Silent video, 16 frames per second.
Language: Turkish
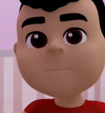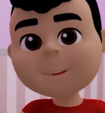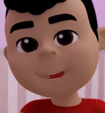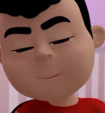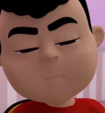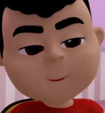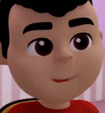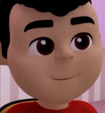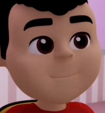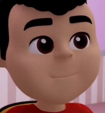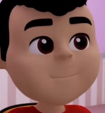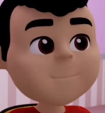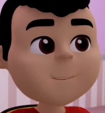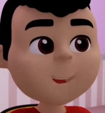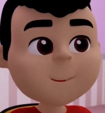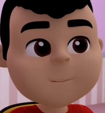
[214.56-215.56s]
Anne,
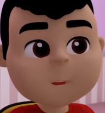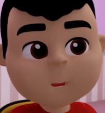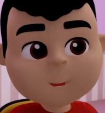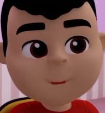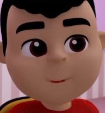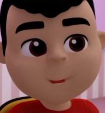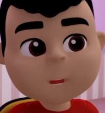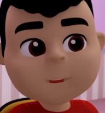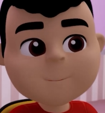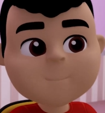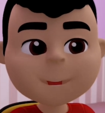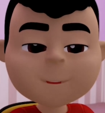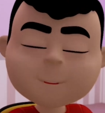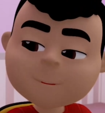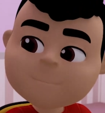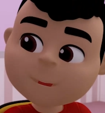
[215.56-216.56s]
ben proje
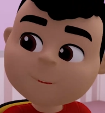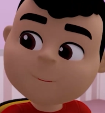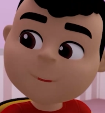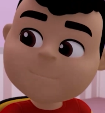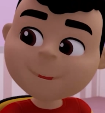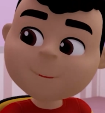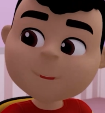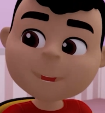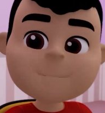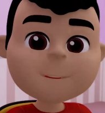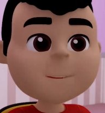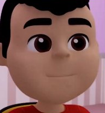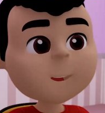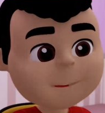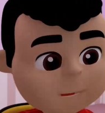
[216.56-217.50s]
ödevimiz için birkaç şey